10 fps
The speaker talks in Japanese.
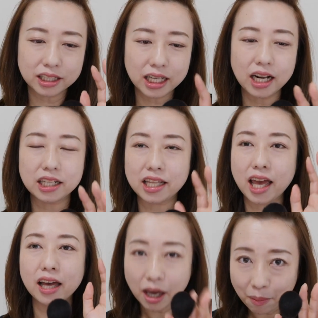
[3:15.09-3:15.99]
で、さらに
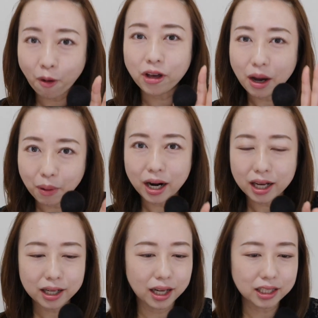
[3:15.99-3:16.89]
ね、毛も柔
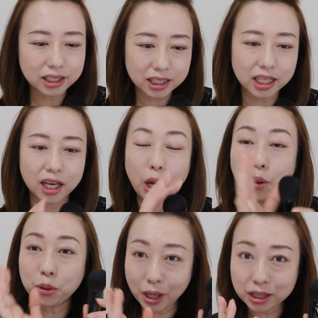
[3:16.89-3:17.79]
らかいし、
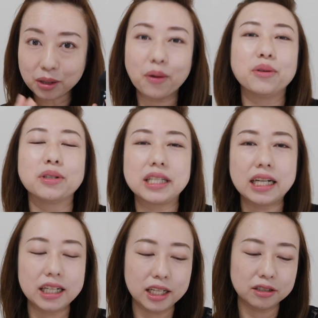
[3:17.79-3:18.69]
ふわっと乗せ
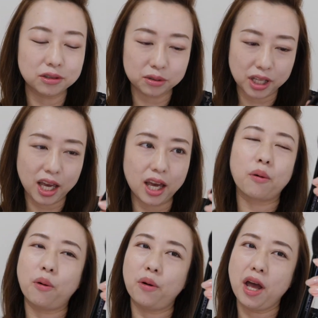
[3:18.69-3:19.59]
られるので、
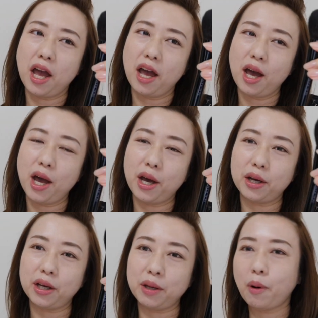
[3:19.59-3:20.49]
これ、
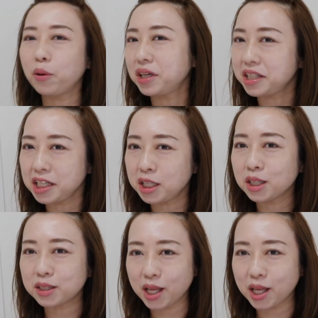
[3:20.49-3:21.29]
今お気に入りです